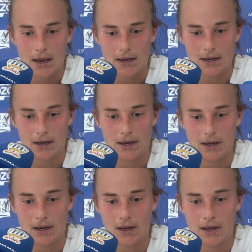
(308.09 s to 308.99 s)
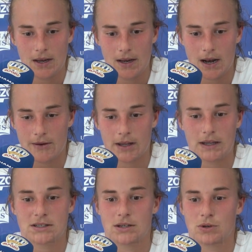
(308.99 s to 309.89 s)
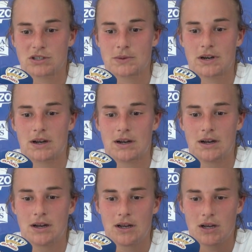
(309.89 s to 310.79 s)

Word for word: Y, la verdad que sí, una semana